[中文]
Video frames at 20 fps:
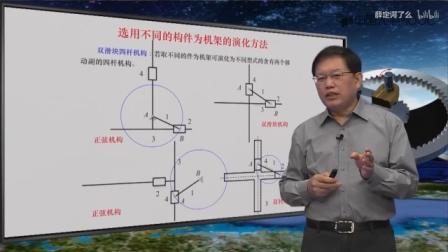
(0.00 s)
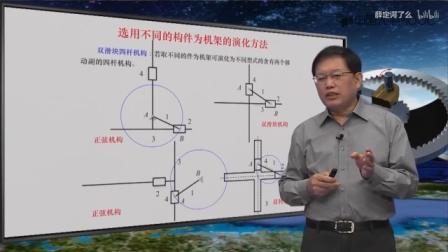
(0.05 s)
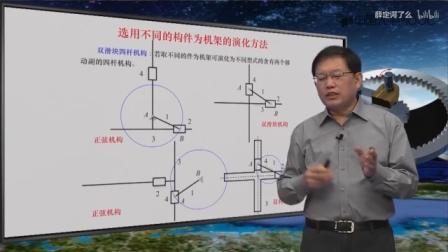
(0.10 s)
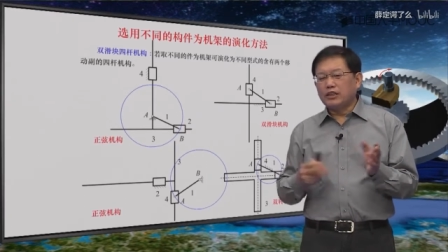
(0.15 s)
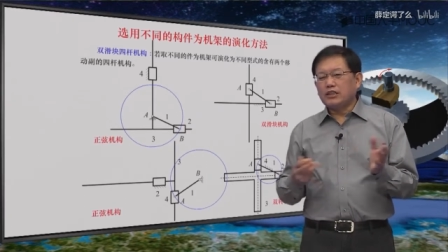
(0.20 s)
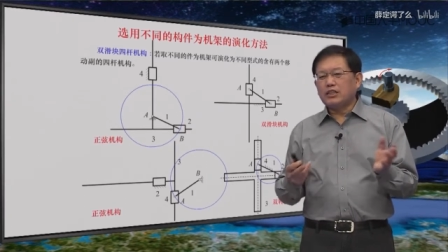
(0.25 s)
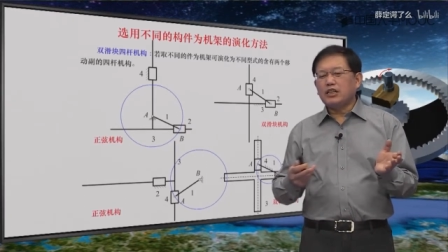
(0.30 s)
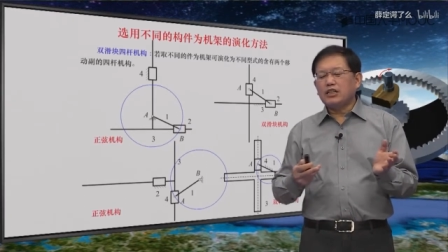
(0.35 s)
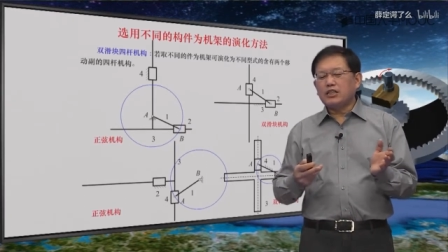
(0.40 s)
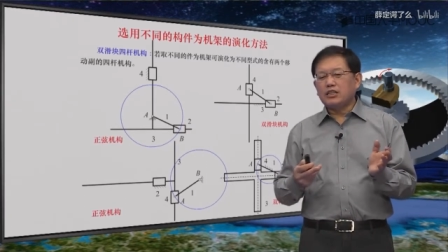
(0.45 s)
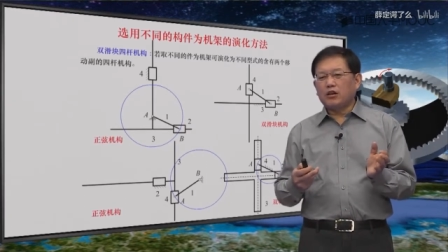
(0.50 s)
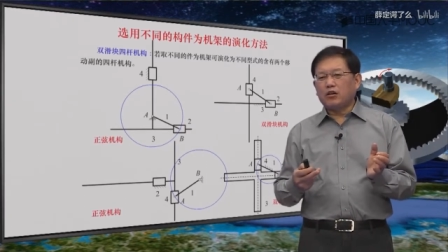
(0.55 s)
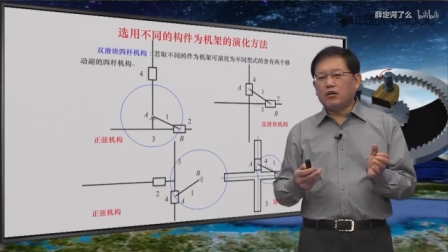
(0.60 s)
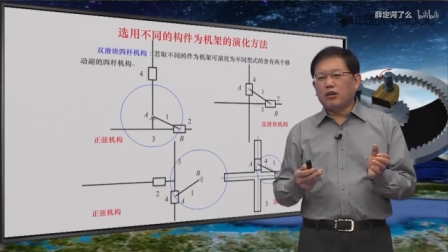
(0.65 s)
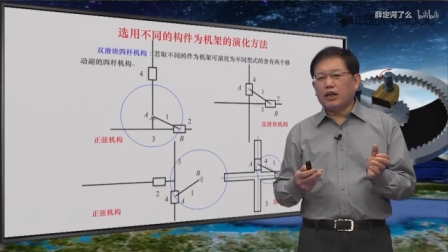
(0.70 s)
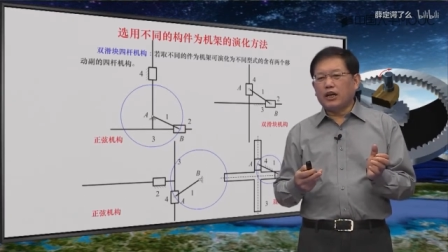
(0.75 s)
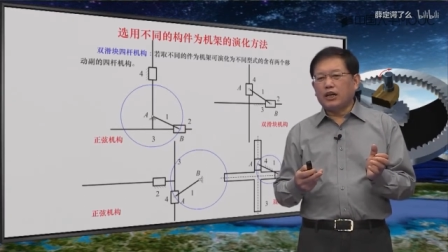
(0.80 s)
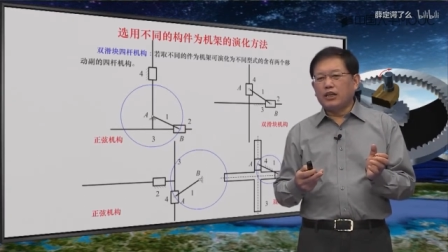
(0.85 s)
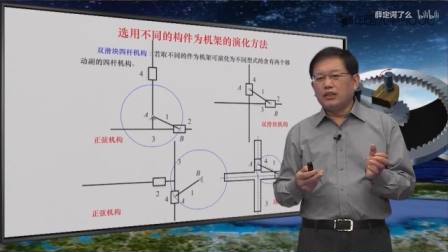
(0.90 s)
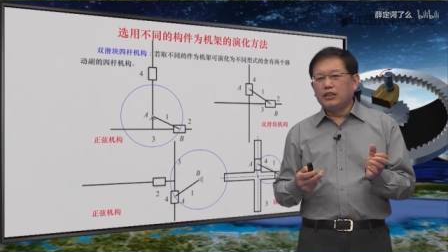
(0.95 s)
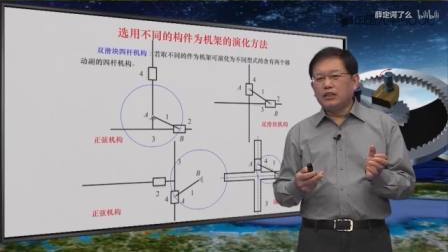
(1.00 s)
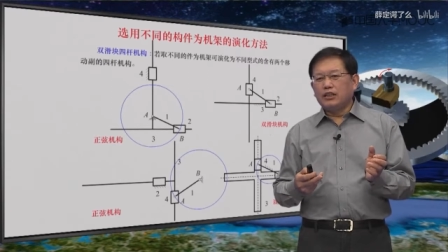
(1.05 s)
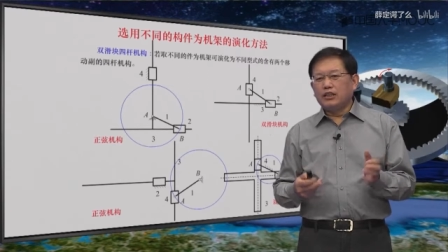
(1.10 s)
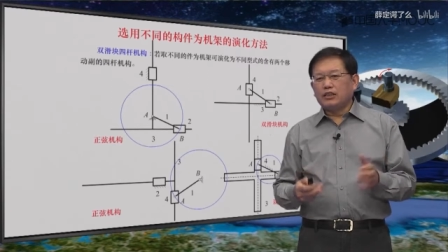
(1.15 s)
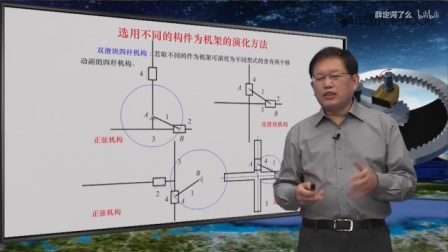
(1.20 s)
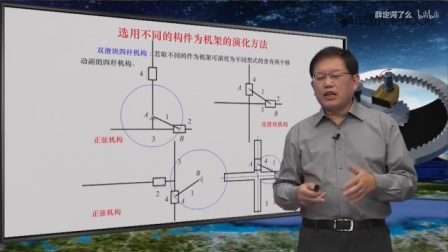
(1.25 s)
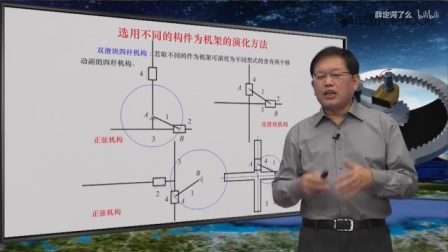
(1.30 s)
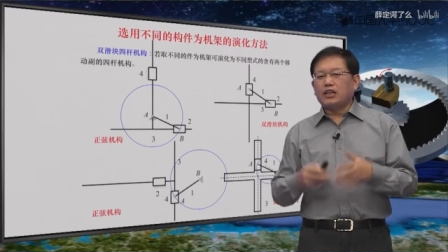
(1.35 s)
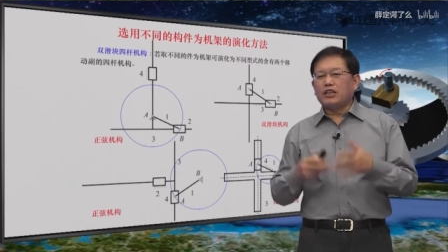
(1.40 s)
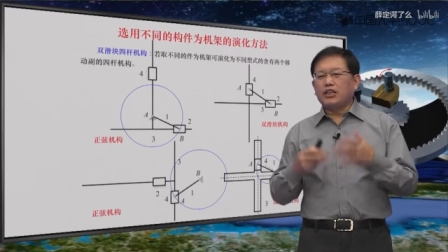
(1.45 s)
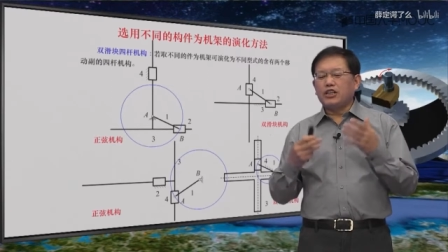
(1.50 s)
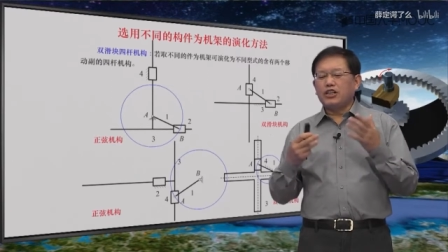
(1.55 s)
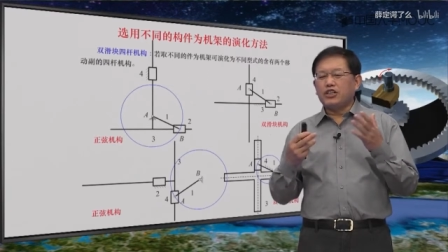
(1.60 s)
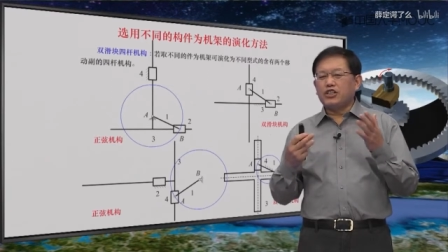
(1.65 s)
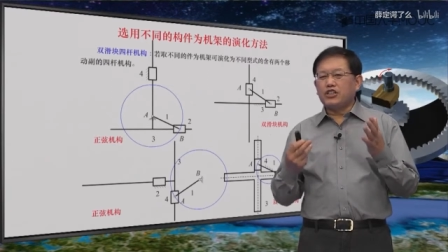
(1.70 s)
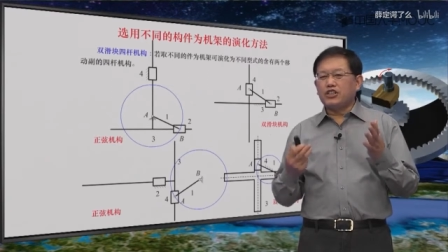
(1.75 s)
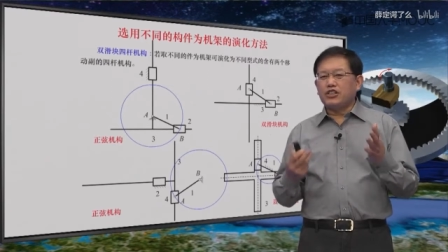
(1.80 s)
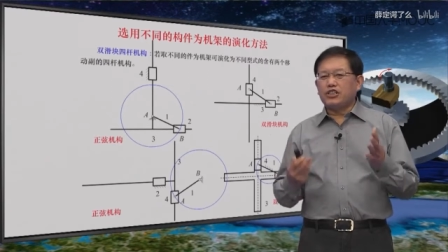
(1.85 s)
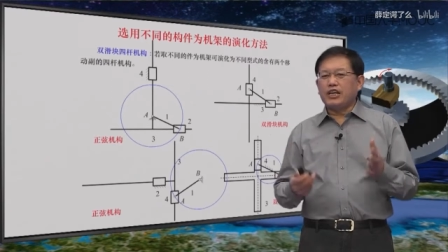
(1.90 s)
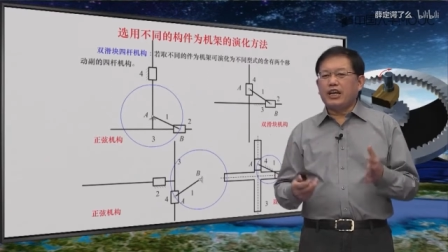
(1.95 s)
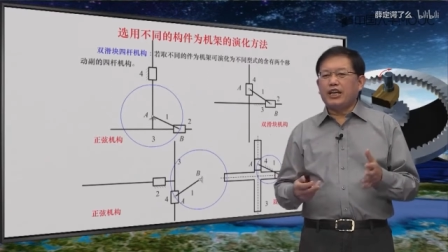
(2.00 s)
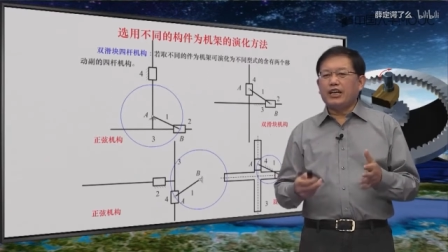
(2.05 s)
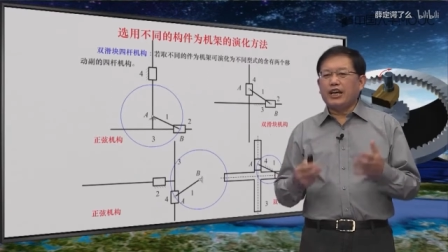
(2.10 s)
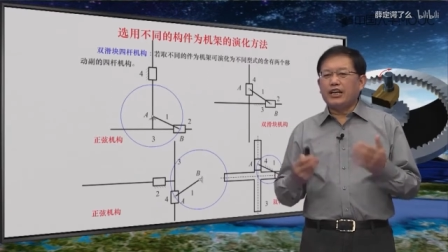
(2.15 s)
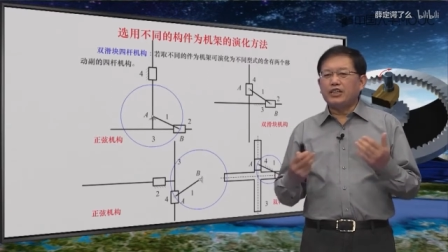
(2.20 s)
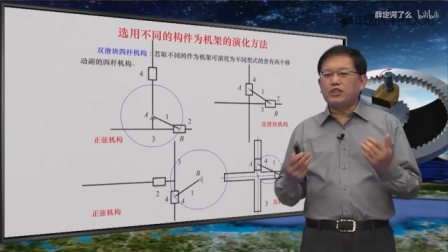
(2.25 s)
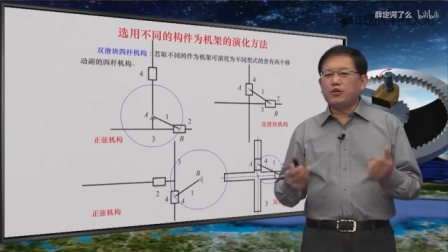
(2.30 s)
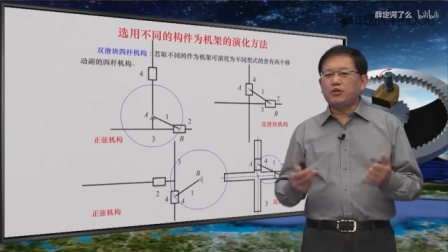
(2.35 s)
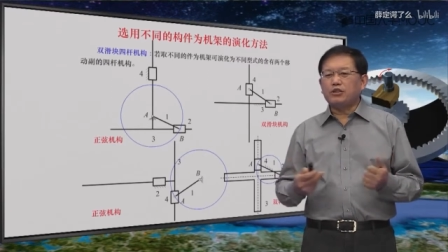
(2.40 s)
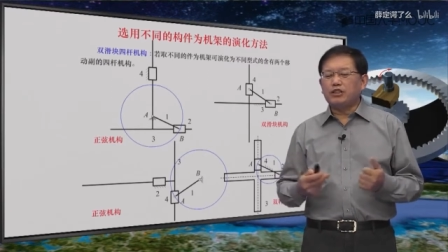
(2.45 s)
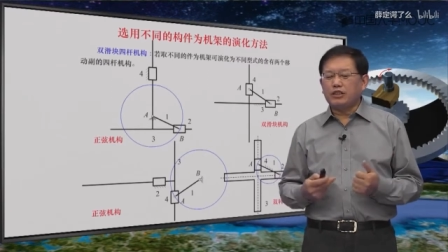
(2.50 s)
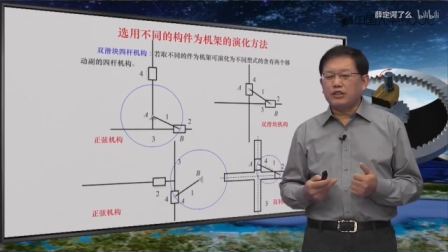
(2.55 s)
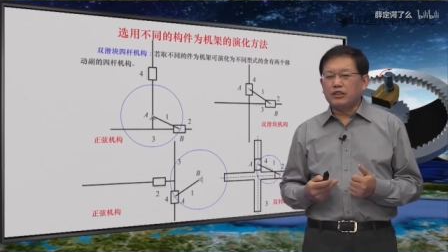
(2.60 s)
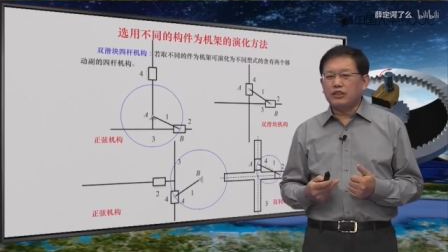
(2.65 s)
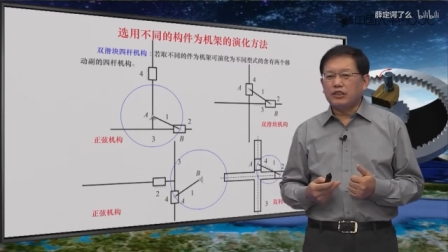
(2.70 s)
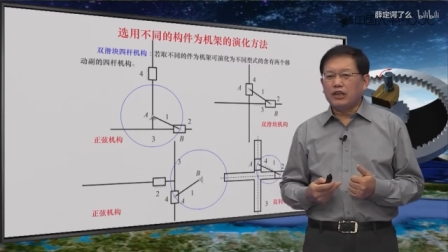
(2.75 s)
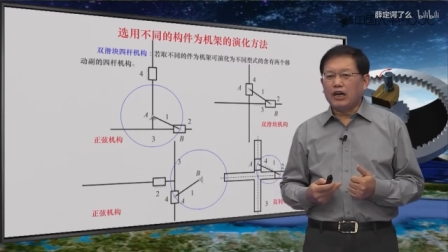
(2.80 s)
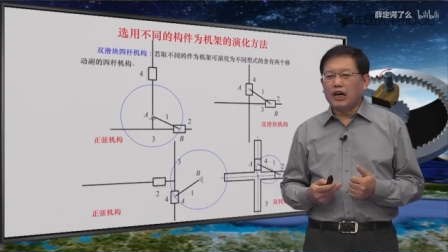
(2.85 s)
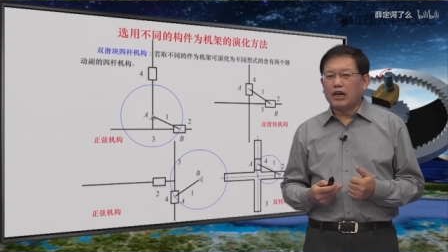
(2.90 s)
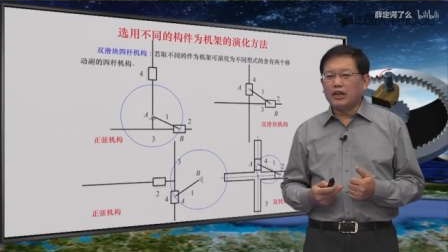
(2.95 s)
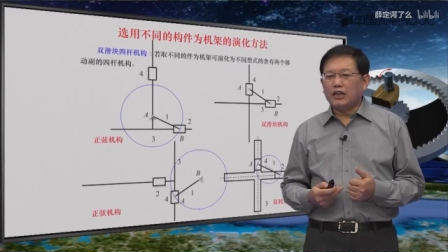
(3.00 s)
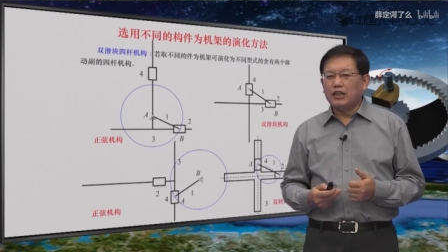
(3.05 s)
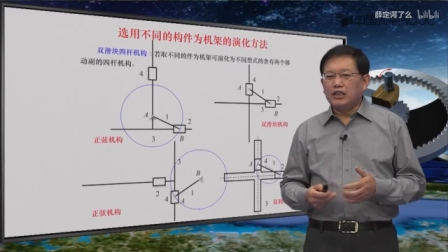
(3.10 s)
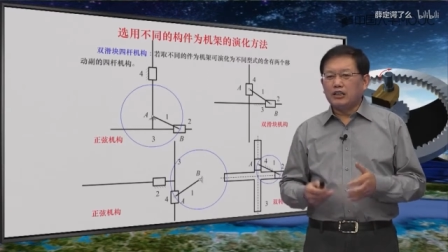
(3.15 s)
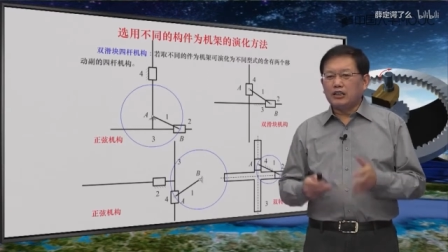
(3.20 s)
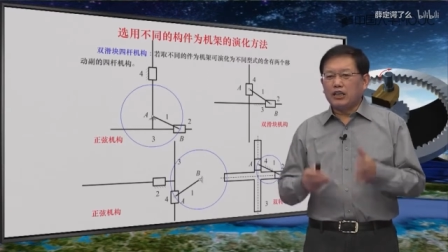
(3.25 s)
那这时候呢，它可以实现连轴器啊。